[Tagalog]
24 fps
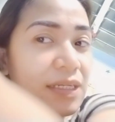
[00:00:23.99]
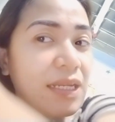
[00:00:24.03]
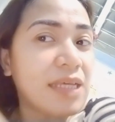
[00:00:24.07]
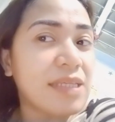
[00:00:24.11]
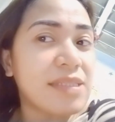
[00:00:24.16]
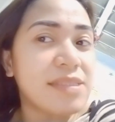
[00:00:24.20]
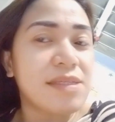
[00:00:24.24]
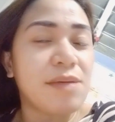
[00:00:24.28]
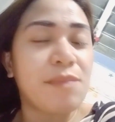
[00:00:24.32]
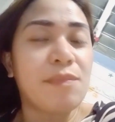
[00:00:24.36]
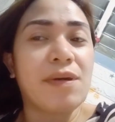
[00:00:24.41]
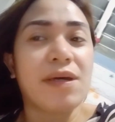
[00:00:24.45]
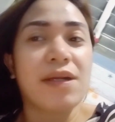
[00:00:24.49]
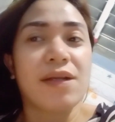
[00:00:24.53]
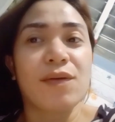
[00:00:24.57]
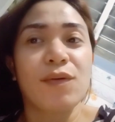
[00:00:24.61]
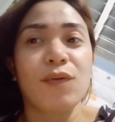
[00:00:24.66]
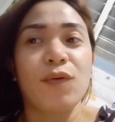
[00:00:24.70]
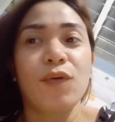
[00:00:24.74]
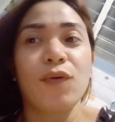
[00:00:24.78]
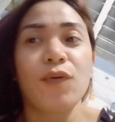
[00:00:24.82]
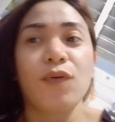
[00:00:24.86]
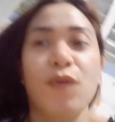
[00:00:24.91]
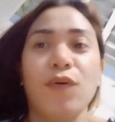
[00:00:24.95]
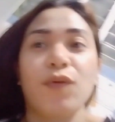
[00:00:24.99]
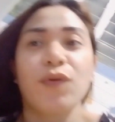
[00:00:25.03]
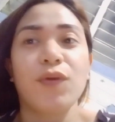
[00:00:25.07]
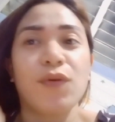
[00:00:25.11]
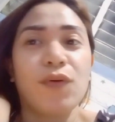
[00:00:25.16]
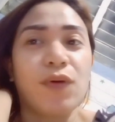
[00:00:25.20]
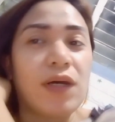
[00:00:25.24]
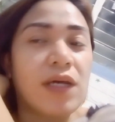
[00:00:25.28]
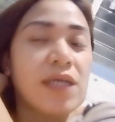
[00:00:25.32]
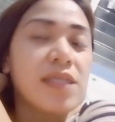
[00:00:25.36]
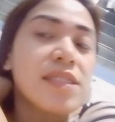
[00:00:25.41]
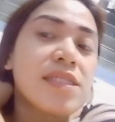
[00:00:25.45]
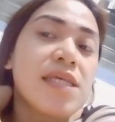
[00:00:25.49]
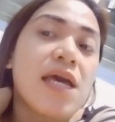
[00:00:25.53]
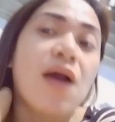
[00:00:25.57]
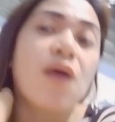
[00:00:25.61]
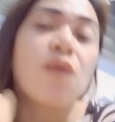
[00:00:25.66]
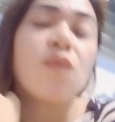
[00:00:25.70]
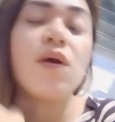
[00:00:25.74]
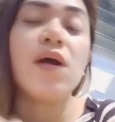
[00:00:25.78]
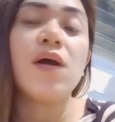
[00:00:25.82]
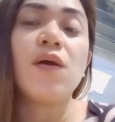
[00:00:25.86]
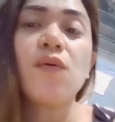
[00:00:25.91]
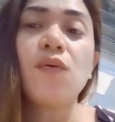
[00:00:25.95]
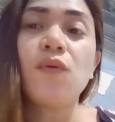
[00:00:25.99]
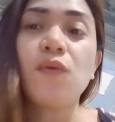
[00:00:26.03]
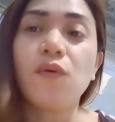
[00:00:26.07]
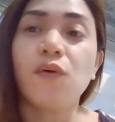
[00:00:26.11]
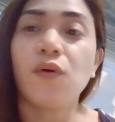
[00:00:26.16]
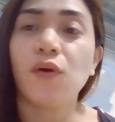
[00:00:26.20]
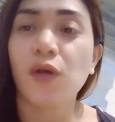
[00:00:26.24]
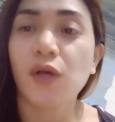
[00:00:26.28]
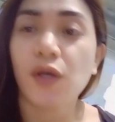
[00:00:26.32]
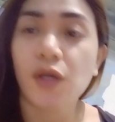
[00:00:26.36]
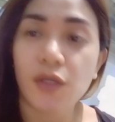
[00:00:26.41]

nasa barko yung asawa ko.